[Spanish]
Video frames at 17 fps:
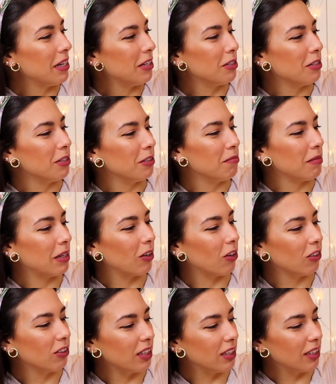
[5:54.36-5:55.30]
Pero me
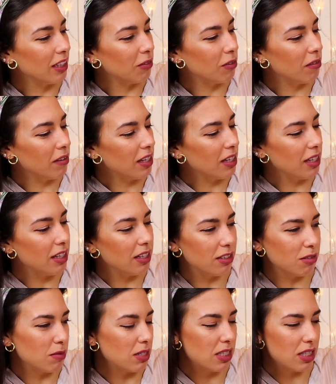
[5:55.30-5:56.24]
cogí un 39 y
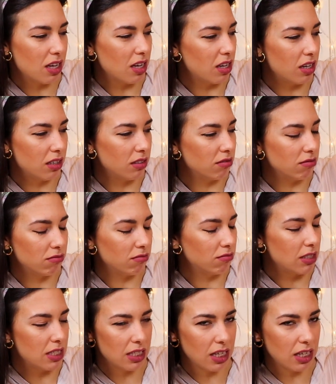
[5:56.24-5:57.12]
no me están, me